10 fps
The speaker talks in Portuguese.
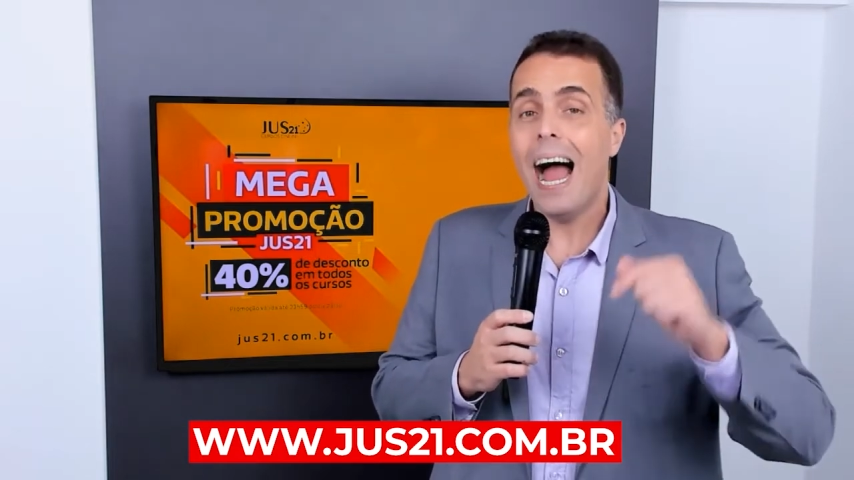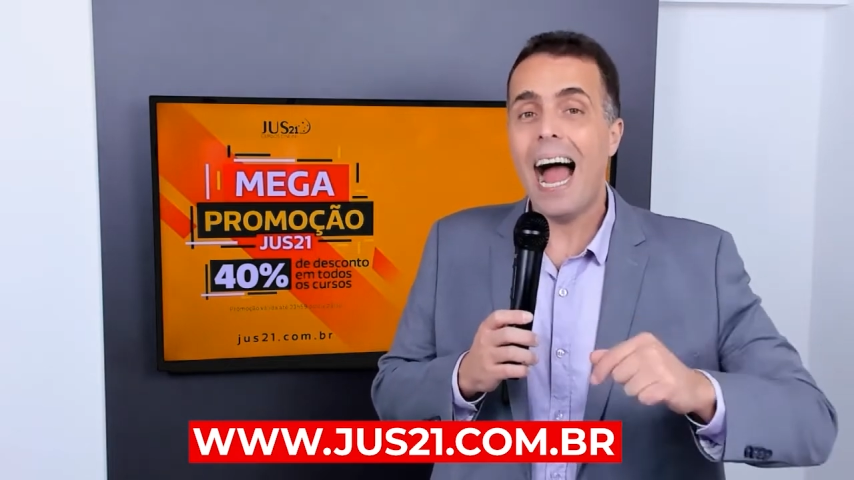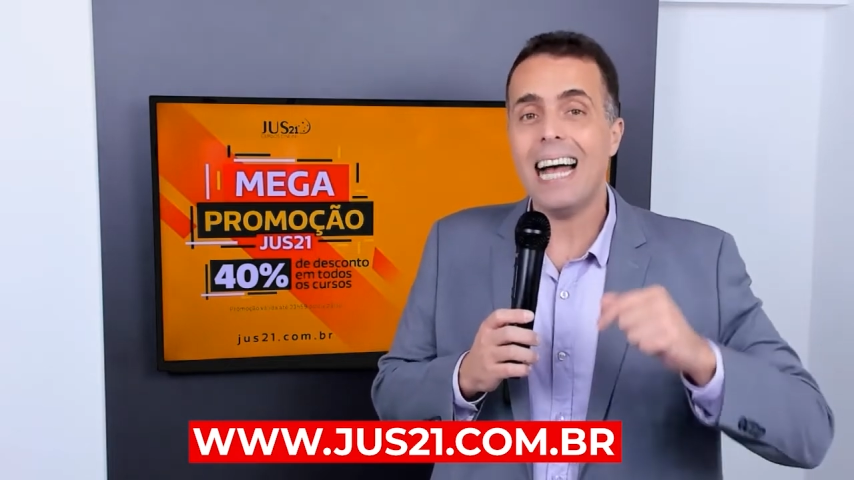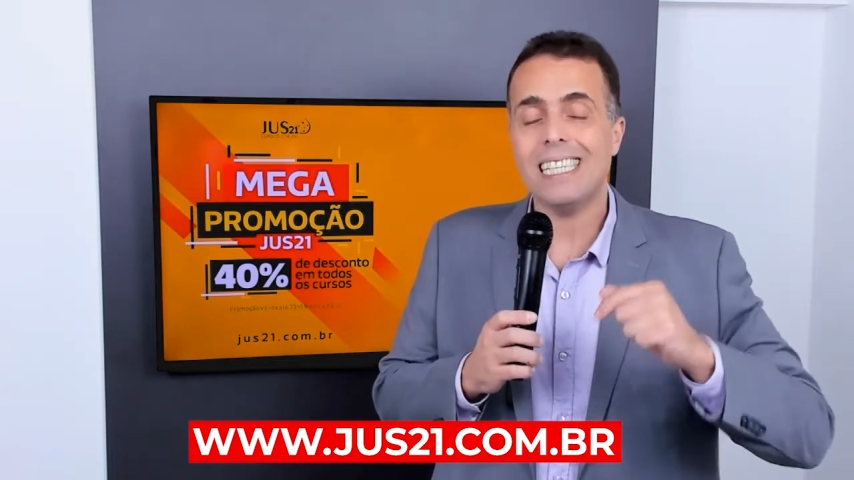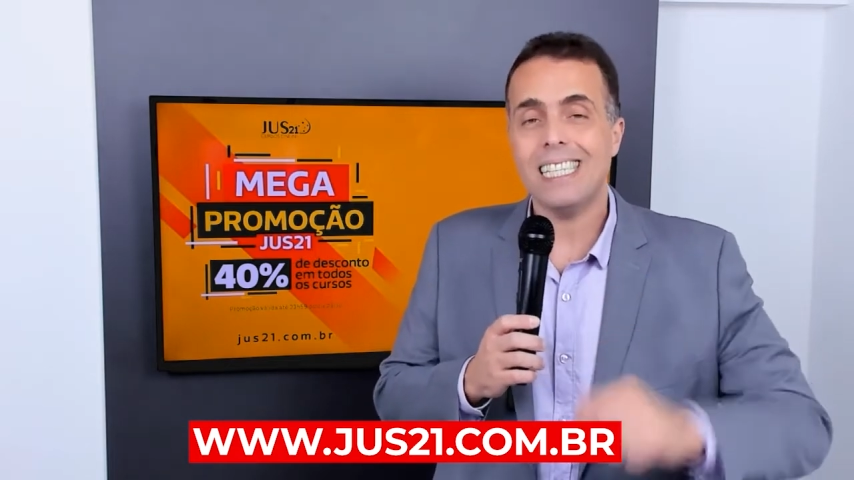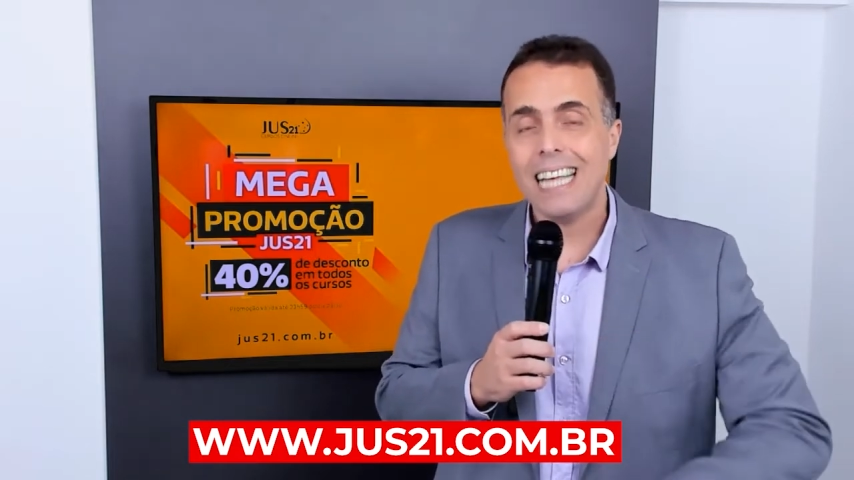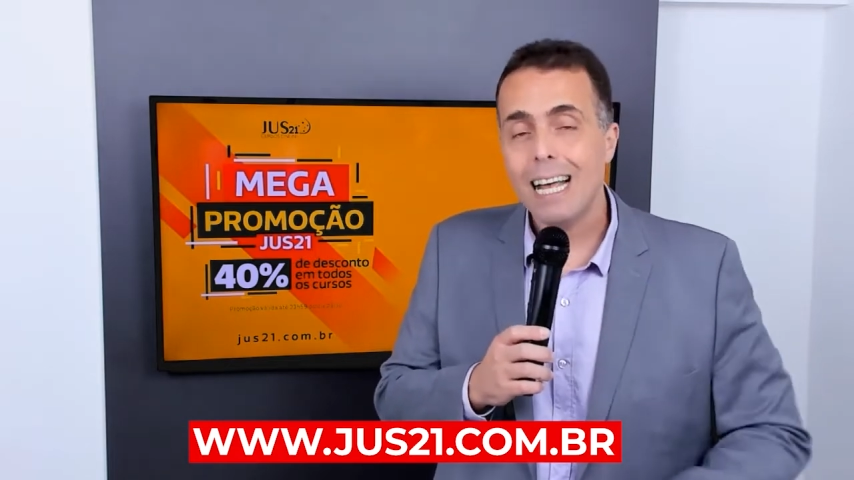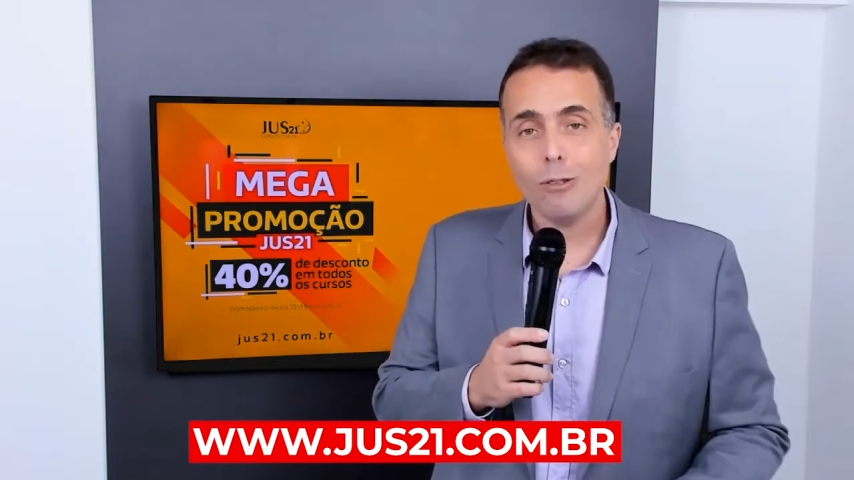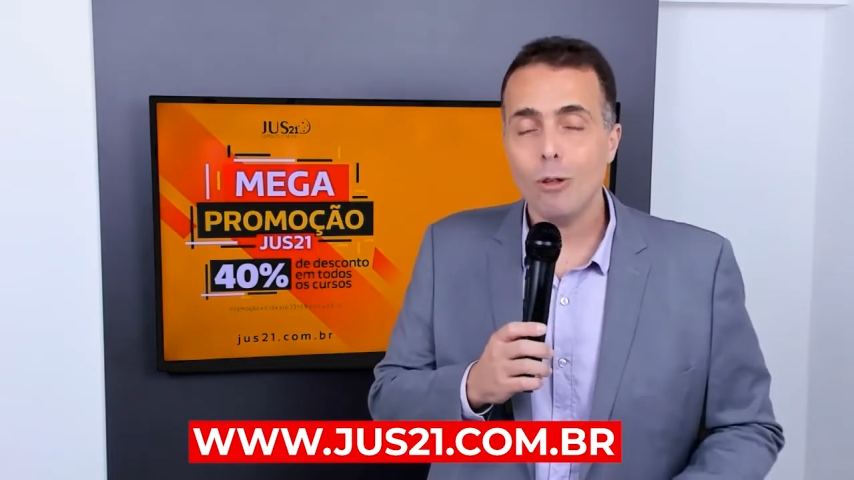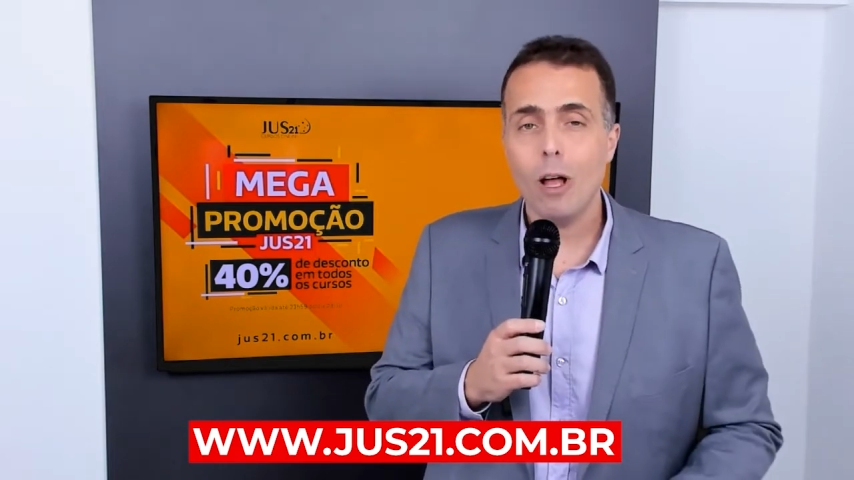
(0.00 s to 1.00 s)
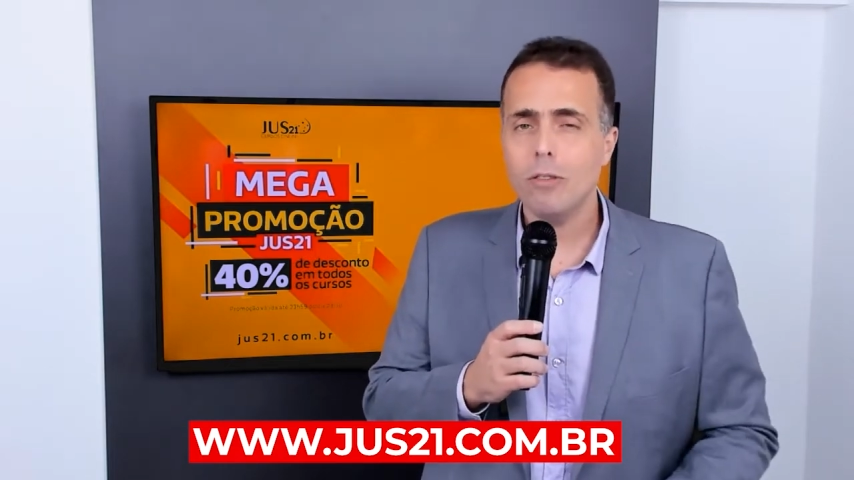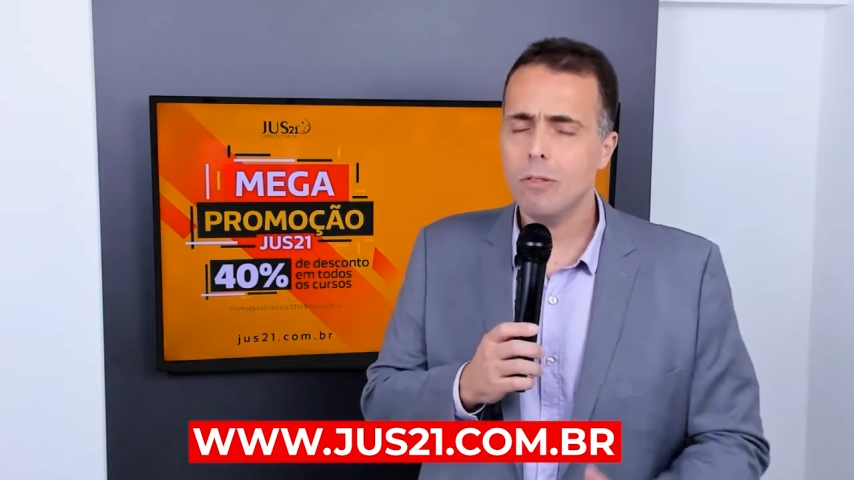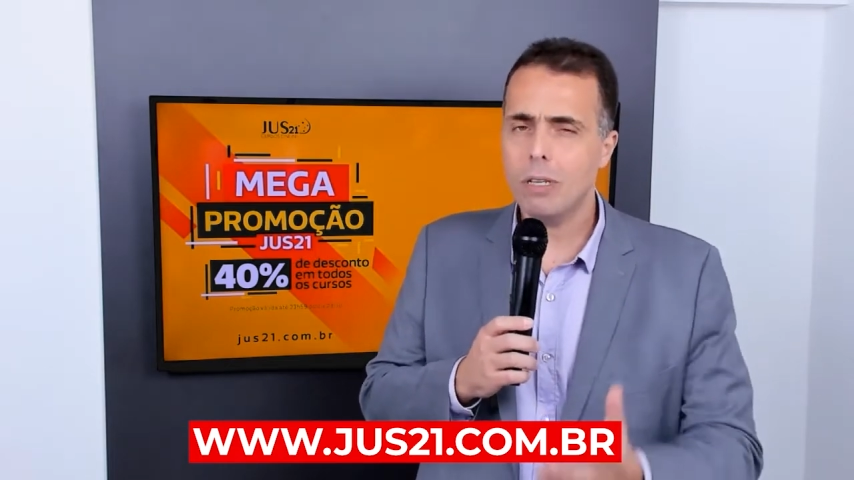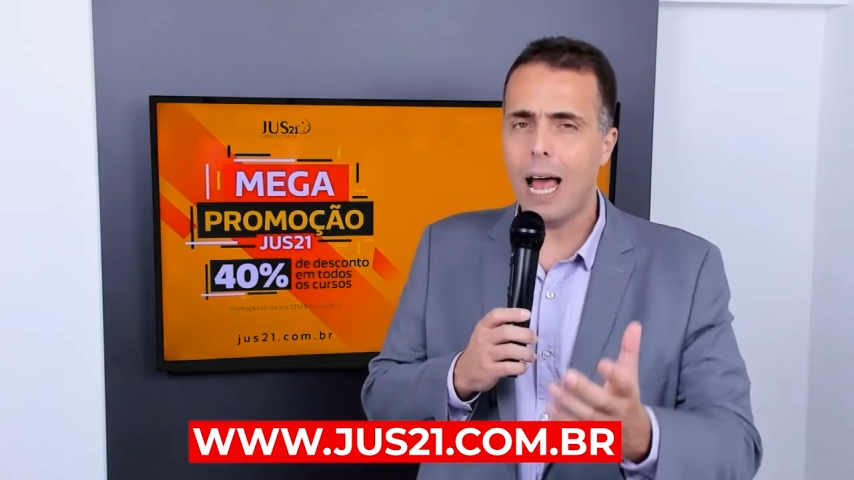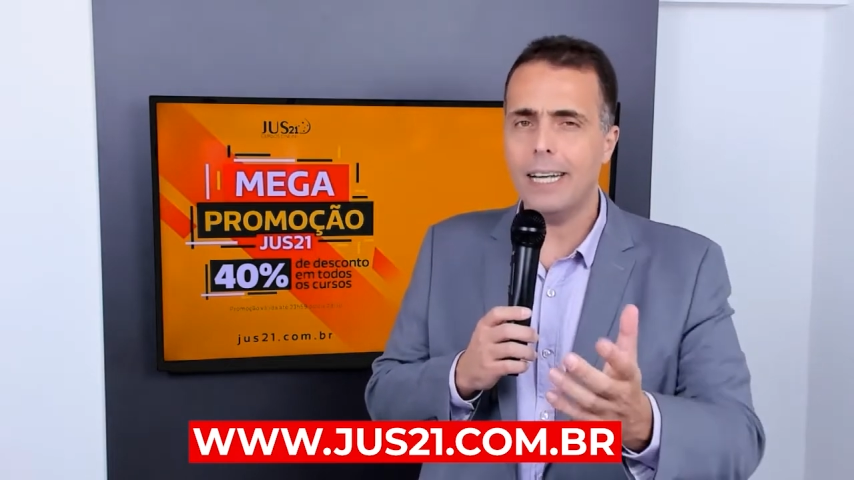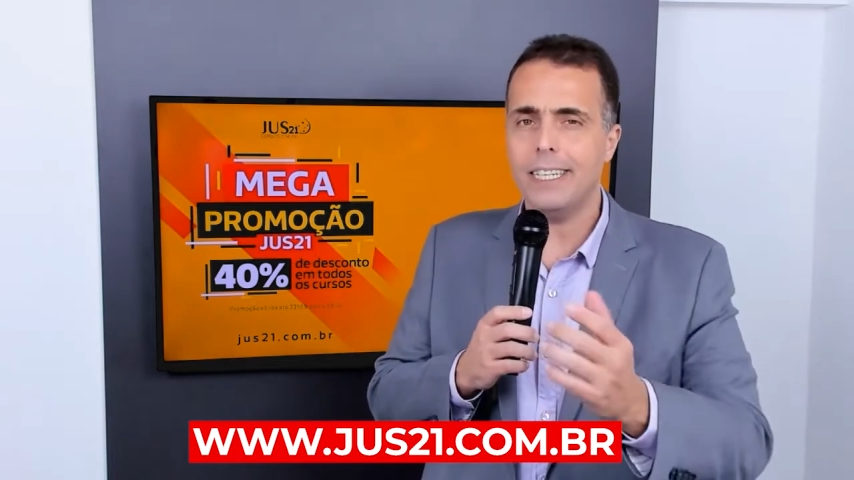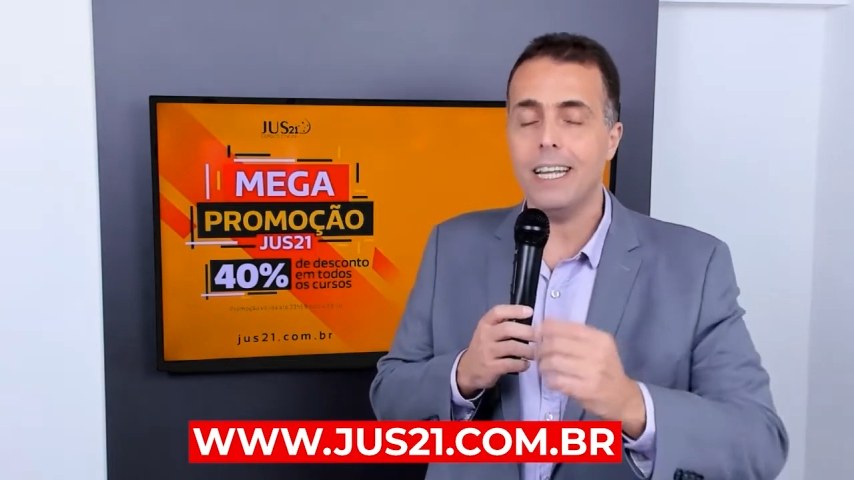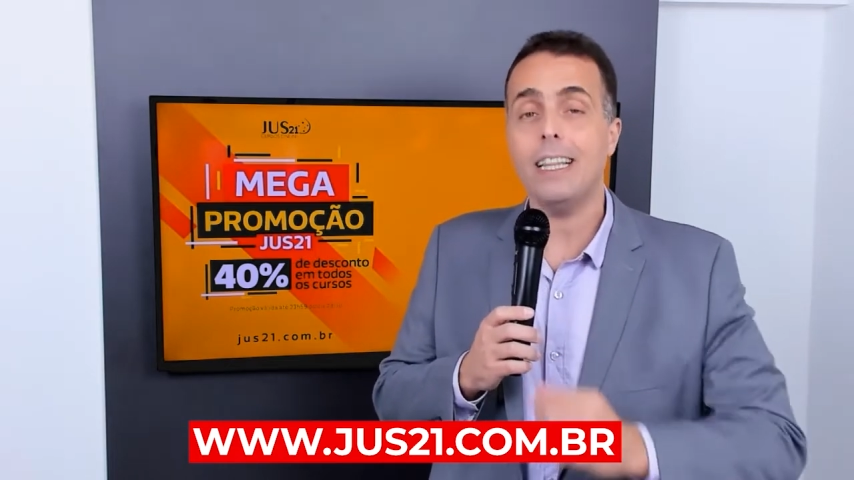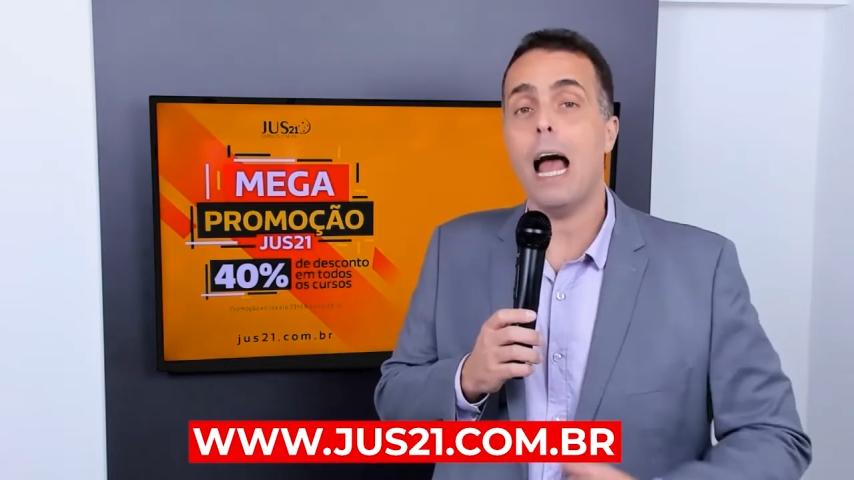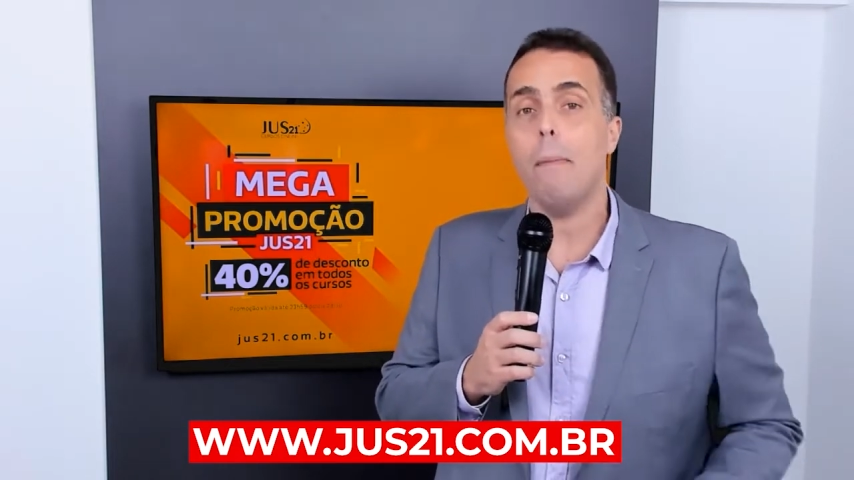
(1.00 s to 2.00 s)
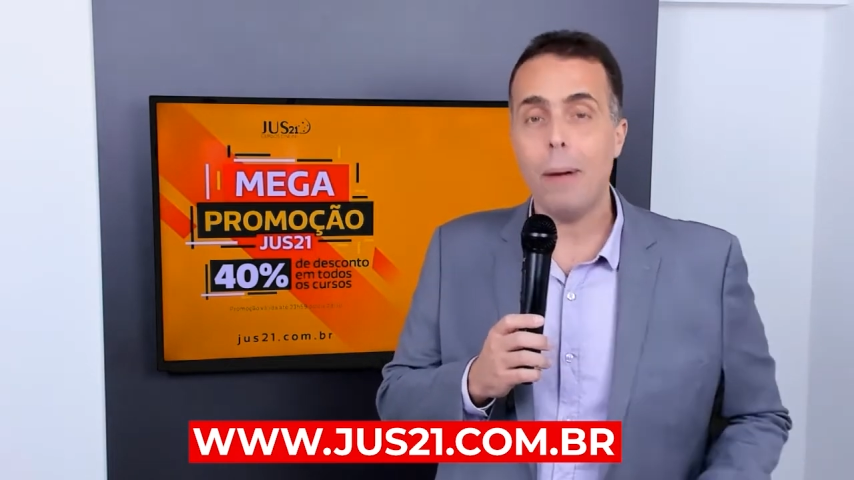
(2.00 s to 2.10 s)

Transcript: Acesse o nosso site que está